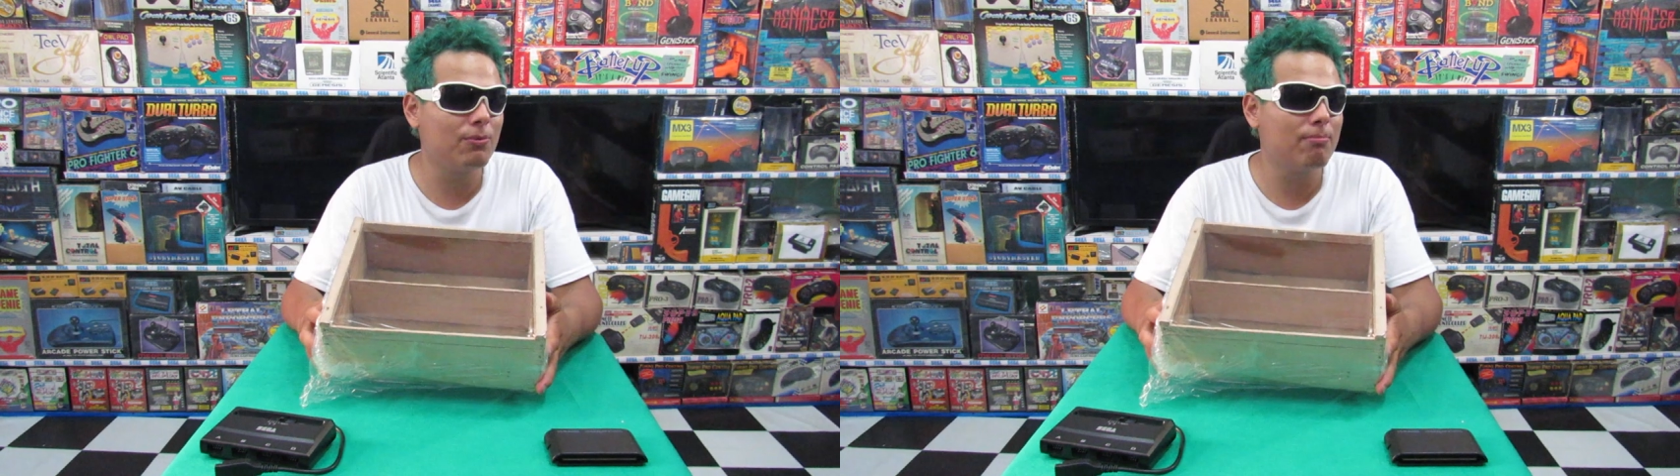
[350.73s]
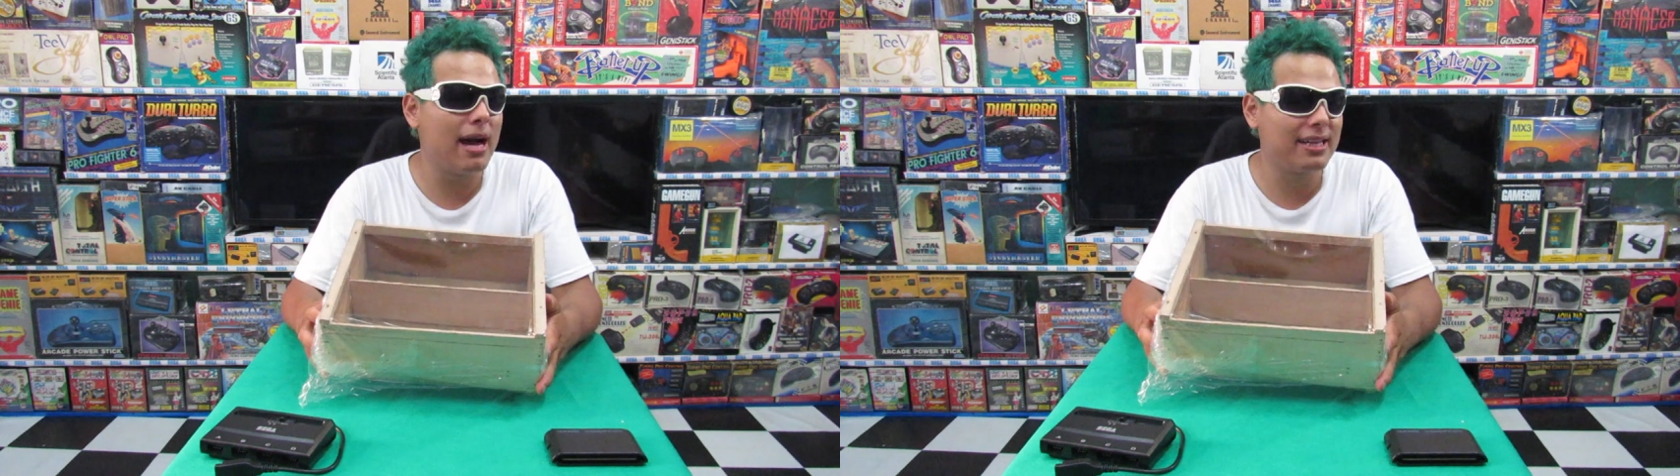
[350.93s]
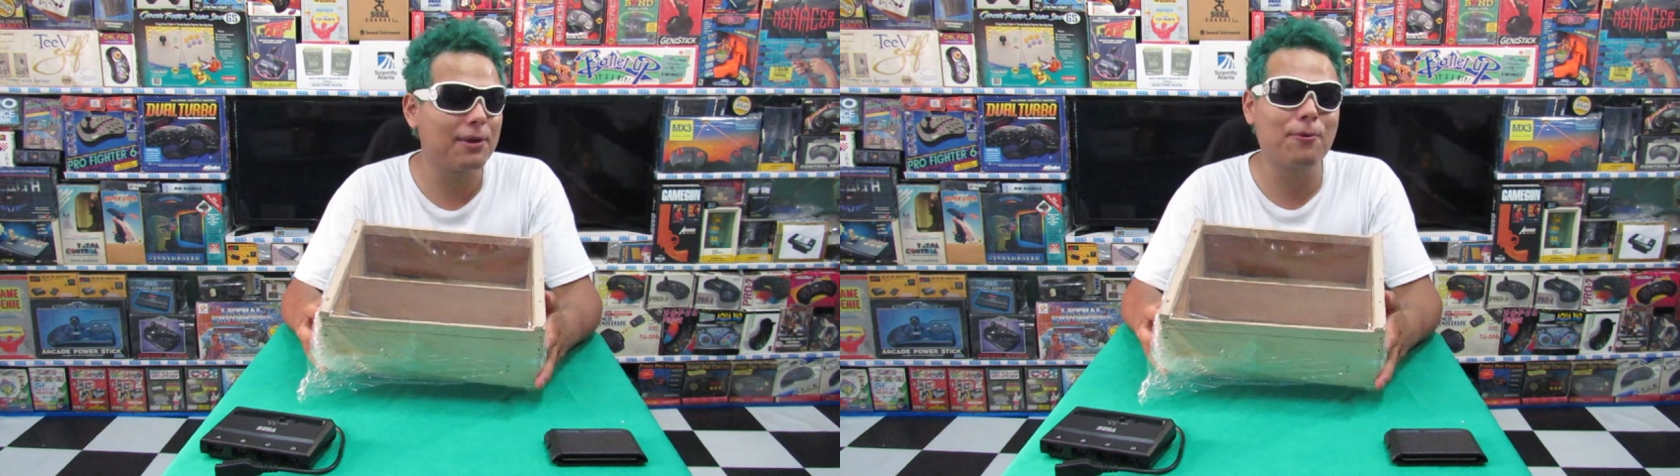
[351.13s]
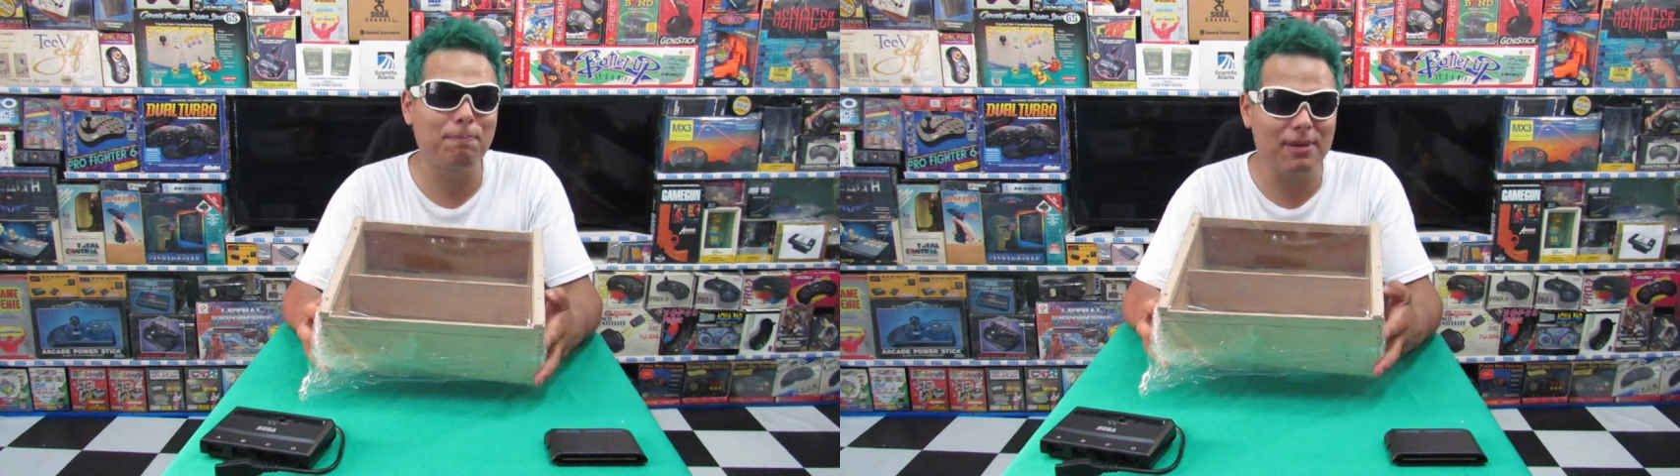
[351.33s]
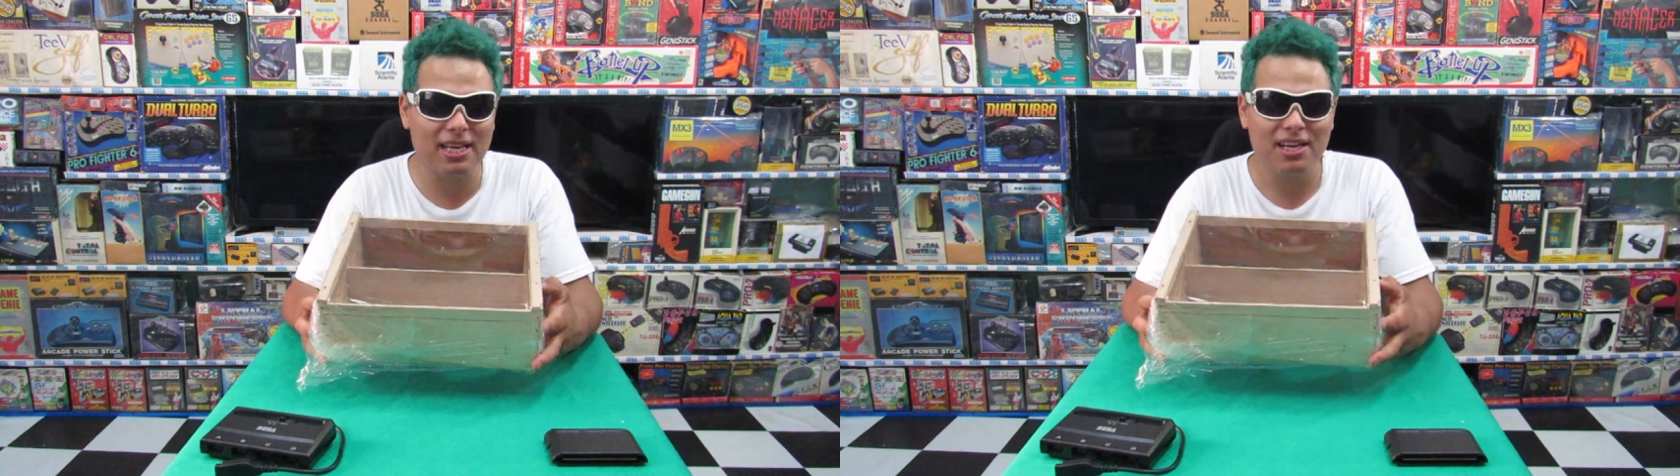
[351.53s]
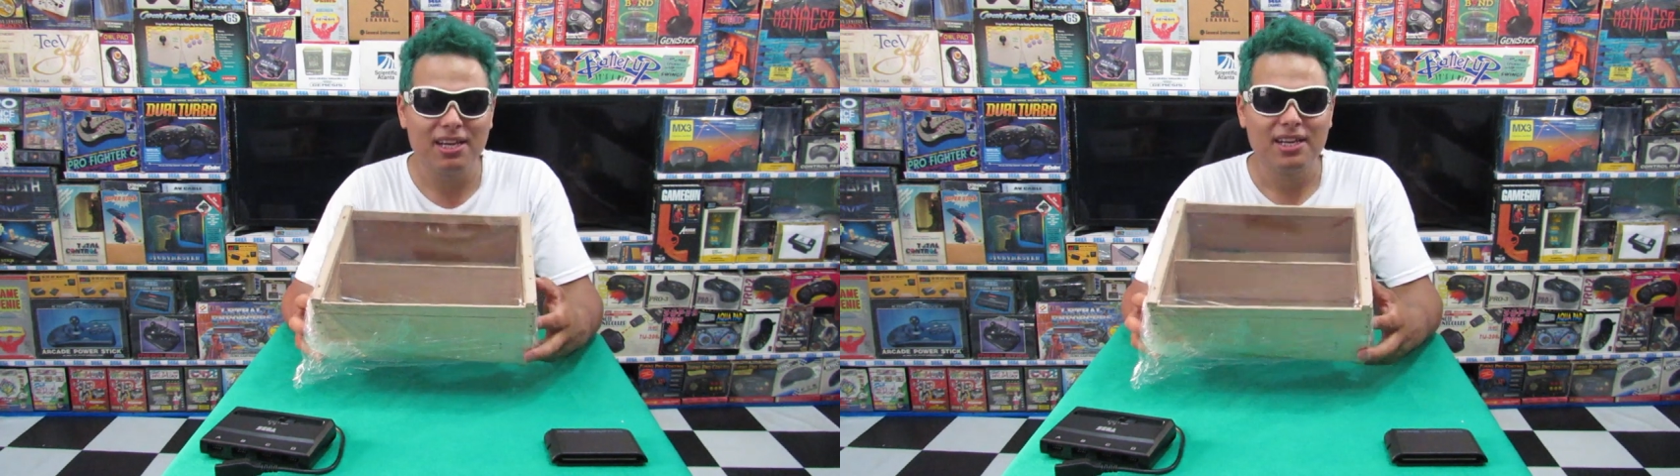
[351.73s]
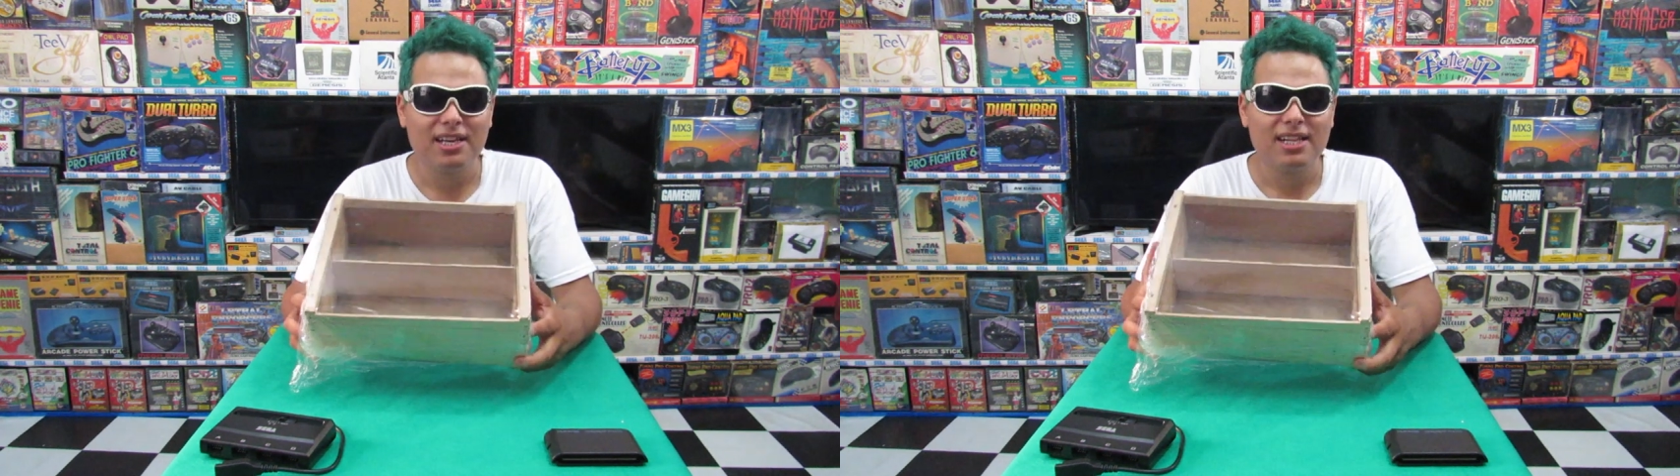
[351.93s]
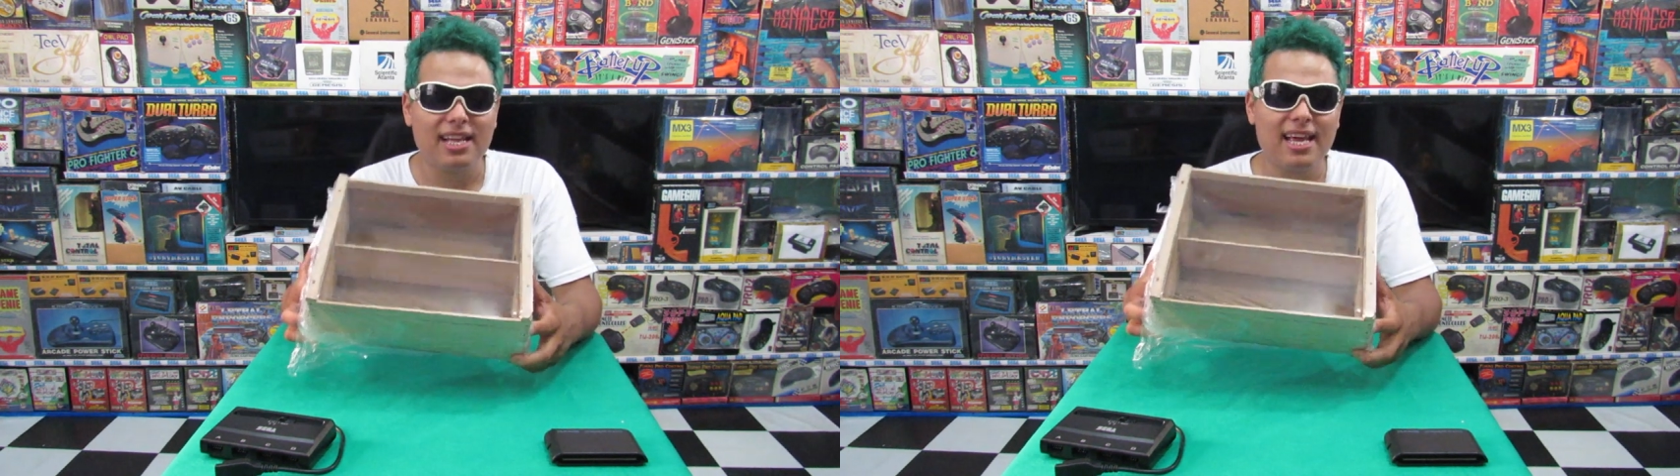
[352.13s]
um mata cupim
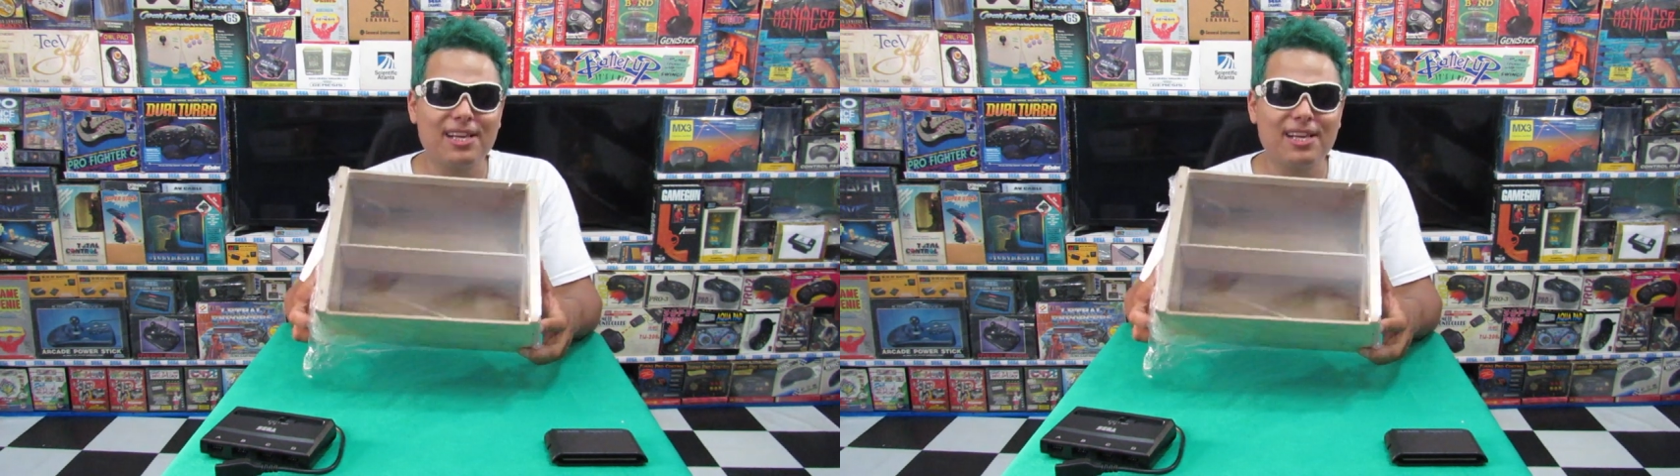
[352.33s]
né?